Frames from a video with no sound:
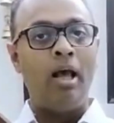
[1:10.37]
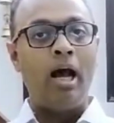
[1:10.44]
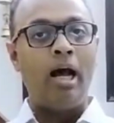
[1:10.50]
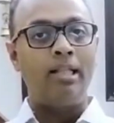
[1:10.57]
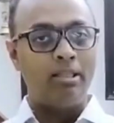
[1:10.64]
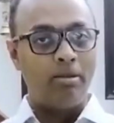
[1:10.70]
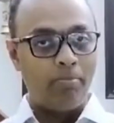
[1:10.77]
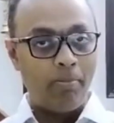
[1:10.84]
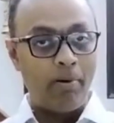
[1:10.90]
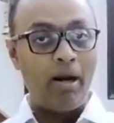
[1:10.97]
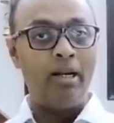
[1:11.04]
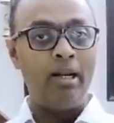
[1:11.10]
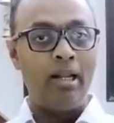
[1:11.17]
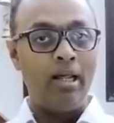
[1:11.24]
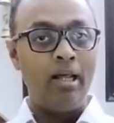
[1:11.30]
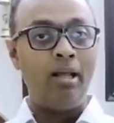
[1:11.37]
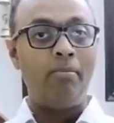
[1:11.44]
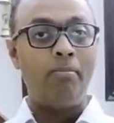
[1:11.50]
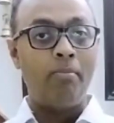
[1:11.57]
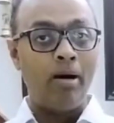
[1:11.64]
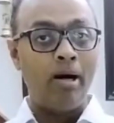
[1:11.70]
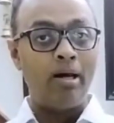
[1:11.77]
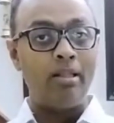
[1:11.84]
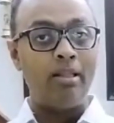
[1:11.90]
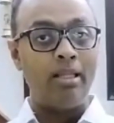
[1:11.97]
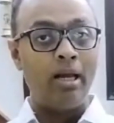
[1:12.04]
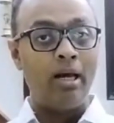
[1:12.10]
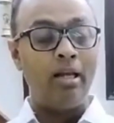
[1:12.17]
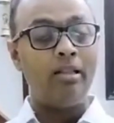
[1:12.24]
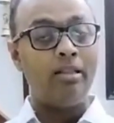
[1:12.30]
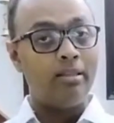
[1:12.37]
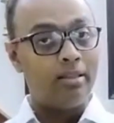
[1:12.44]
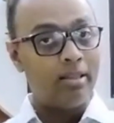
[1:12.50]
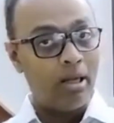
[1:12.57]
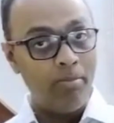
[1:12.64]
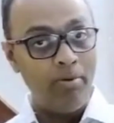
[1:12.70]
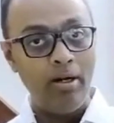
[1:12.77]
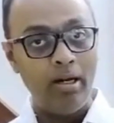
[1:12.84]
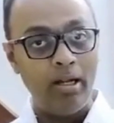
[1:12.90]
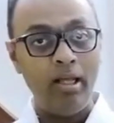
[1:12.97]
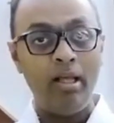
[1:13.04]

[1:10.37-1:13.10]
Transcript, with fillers: அந்த பாடலை பாரதியார் தமிழ்ல